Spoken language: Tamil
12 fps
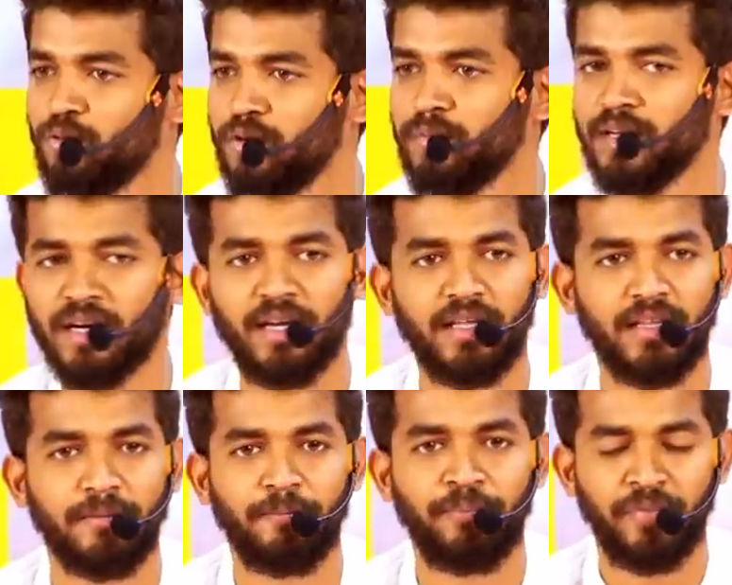ஒன்றுமே
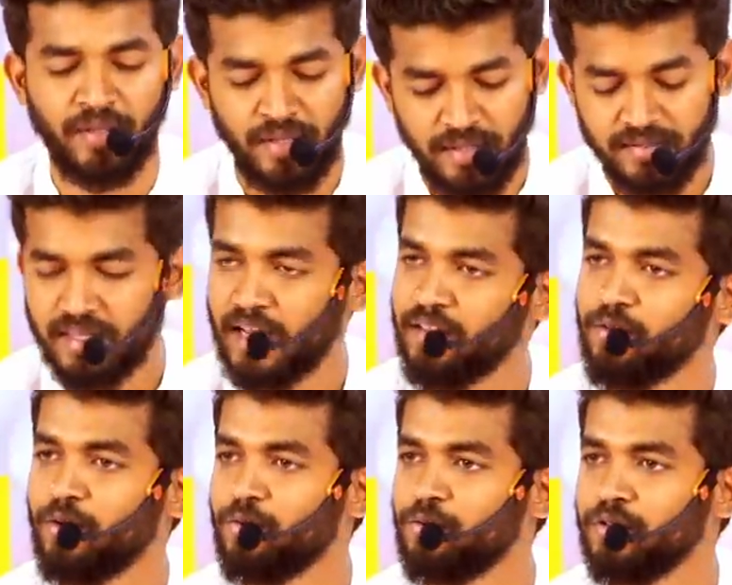கிடையாது சரி அதை
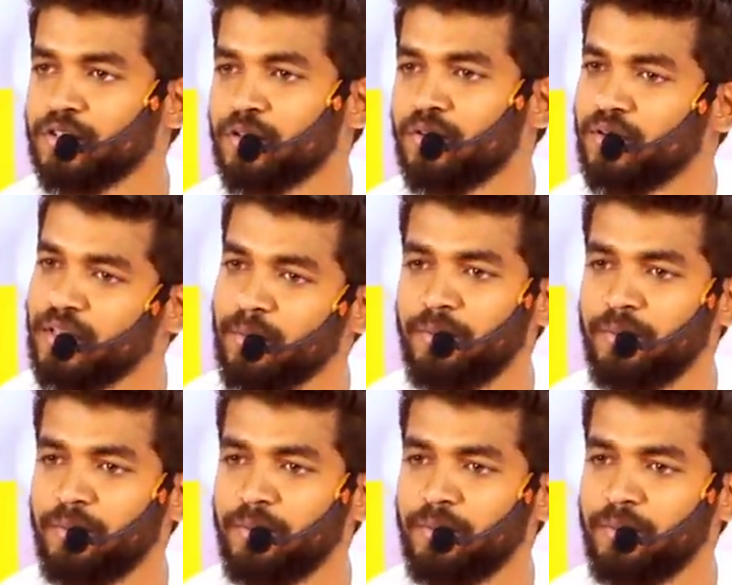கூட குடிச்சிட்றோம்